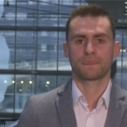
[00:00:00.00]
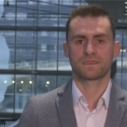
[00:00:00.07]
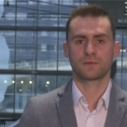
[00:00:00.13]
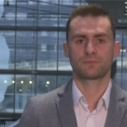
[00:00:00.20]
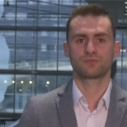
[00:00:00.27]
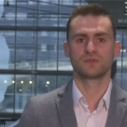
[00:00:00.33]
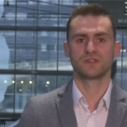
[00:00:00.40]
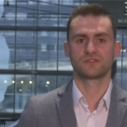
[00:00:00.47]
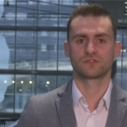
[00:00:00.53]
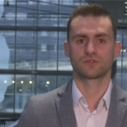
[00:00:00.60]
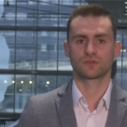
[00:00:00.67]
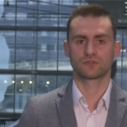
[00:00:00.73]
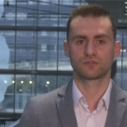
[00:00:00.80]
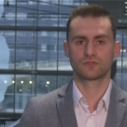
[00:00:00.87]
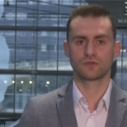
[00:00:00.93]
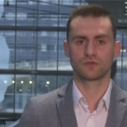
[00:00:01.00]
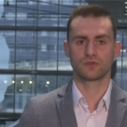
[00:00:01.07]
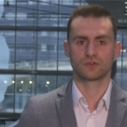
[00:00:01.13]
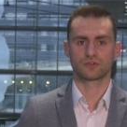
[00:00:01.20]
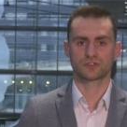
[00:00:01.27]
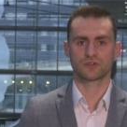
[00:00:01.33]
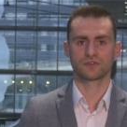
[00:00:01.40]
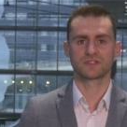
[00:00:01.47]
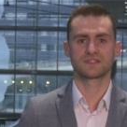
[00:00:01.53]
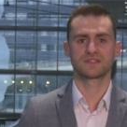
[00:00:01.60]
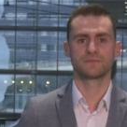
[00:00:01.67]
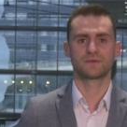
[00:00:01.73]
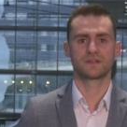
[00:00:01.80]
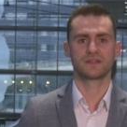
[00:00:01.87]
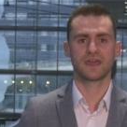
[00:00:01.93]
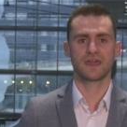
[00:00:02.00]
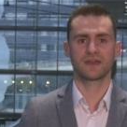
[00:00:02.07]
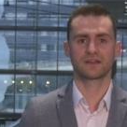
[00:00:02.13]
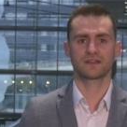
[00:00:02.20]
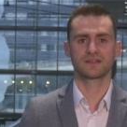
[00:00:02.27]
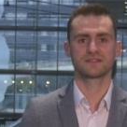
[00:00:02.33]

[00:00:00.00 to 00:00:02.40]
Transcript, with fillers: s'appuie sur deux champs disciplinaires